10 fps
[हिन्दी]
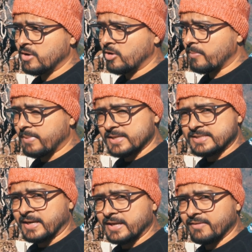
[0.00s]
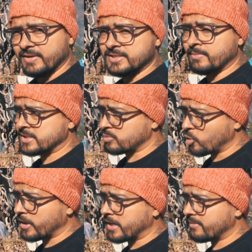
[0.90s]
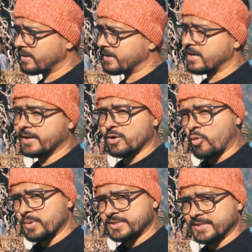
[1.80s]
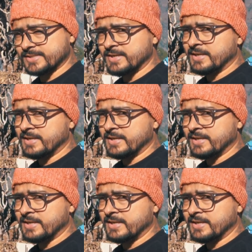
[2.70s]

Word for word: और प्लस संकरी विलेज हम एक्सप्लोर करने वाले हैं यहाँ के होम स्टेज